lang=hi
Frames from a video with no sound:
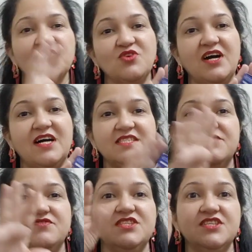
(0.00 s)
तो आज
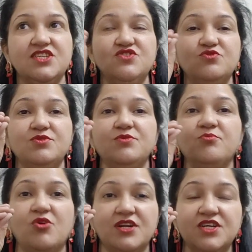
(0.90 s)
सिर्फ इनके जो
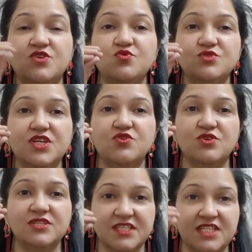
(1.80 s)
इम्पोर्टेंट डूज एंड
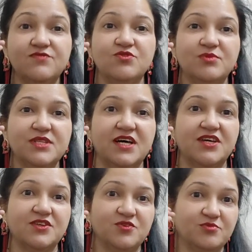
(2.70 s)
डोंट्स हैं ना वो बता
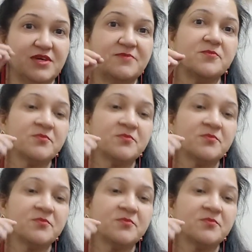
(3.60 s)
रही हूँ मैं